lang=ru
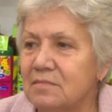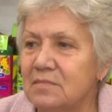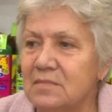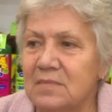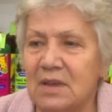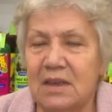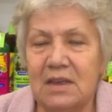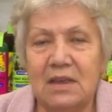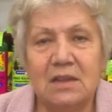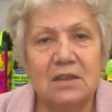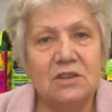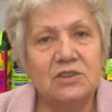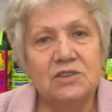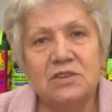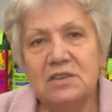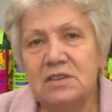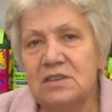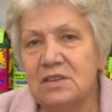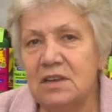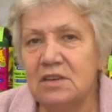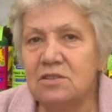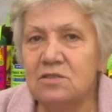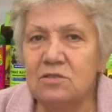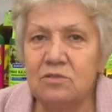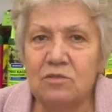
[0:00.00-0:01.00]
да я даже не
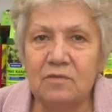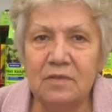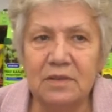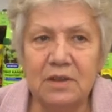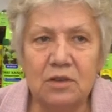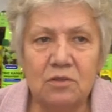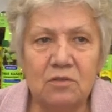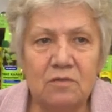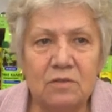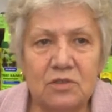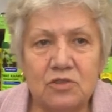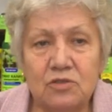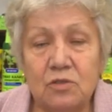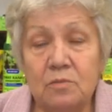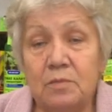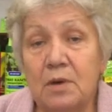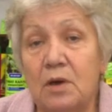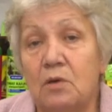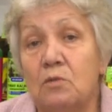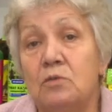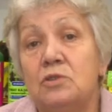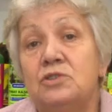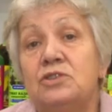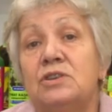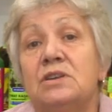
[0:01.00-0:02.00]
знаю слова такого, чтобы
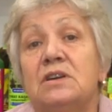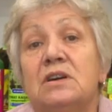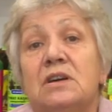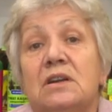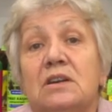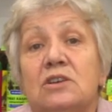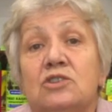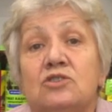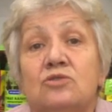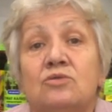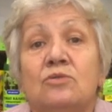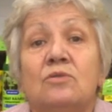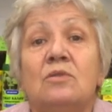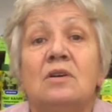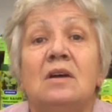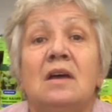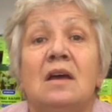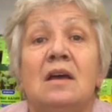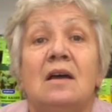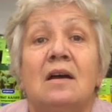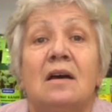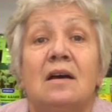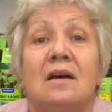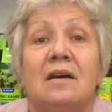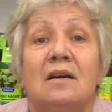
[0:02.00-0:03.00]
очень хорошо
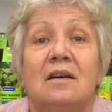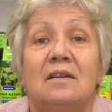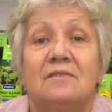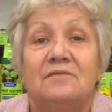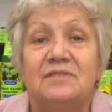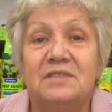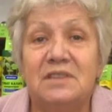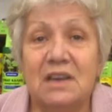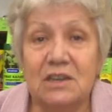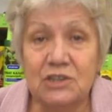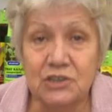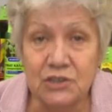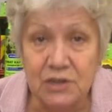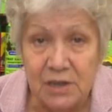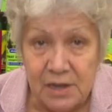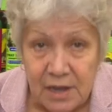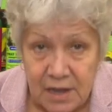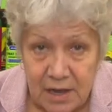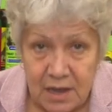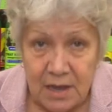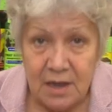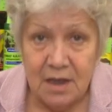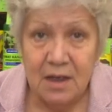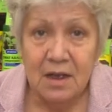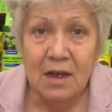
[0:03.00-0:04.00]
а,
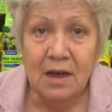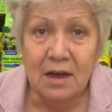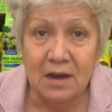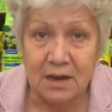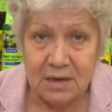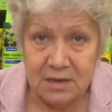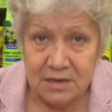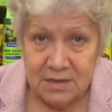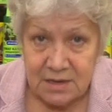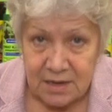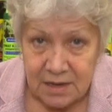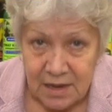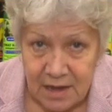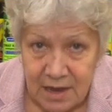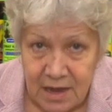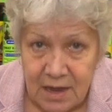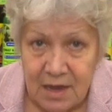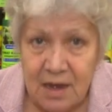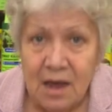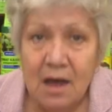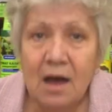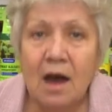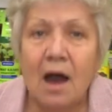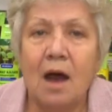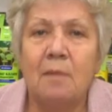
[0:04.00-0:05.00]
взошли,
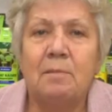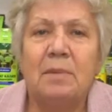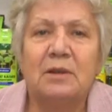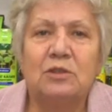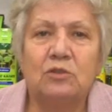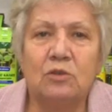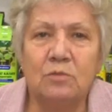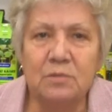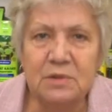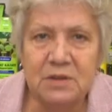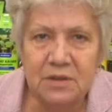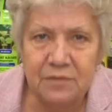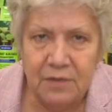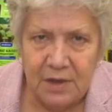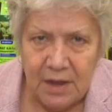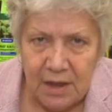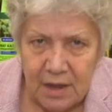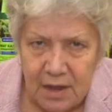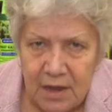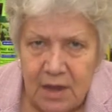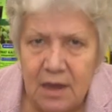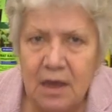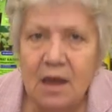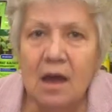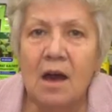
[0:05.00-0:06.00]
росли, а потом
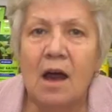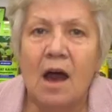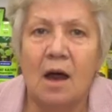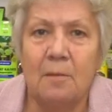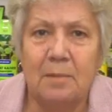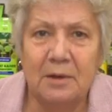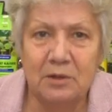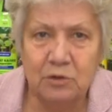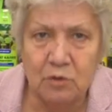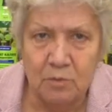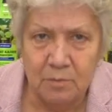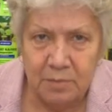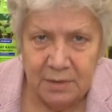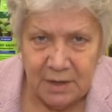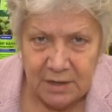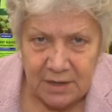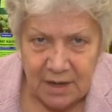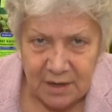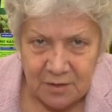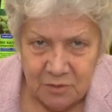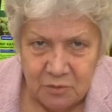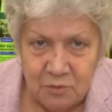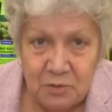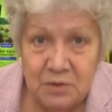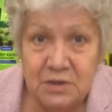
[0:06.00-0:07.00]
цвели, а потом
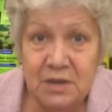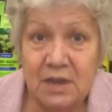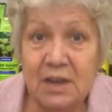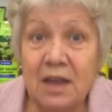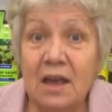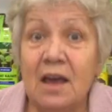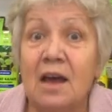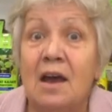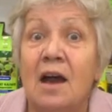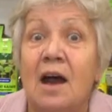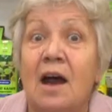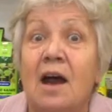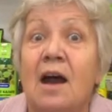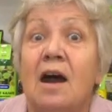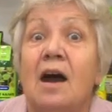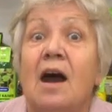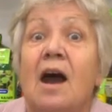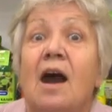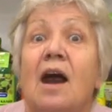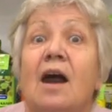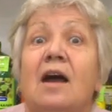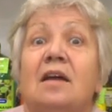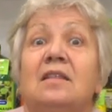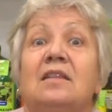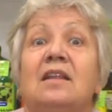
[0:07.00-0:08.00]
плодоносили,
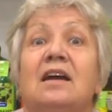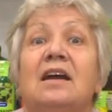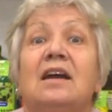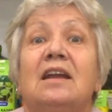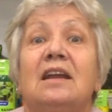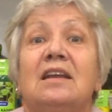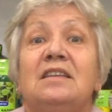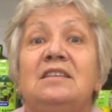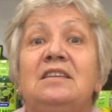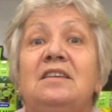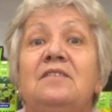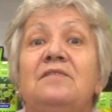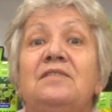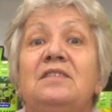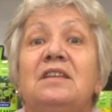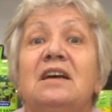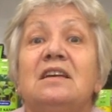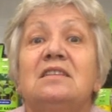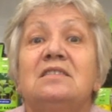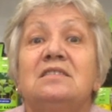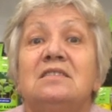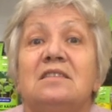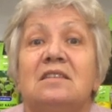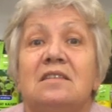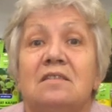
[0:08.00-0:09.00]
а наградив
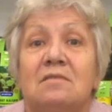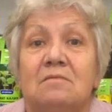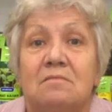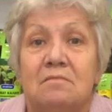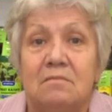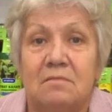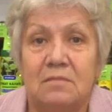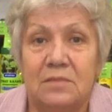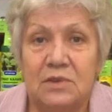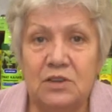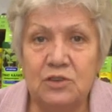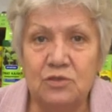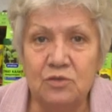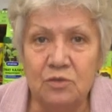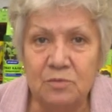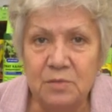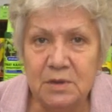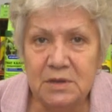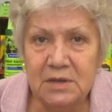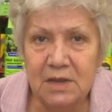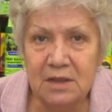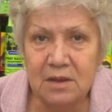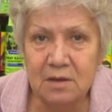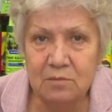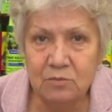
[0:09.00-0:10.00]
нас
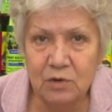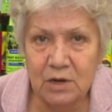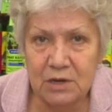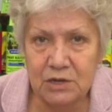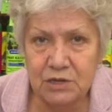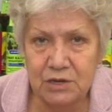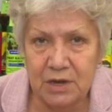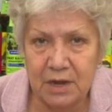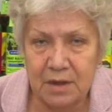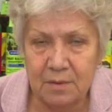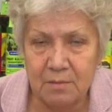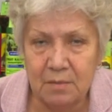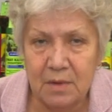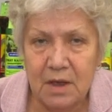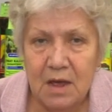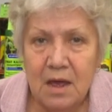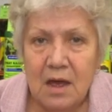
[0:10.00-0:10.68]
изумительным урожаем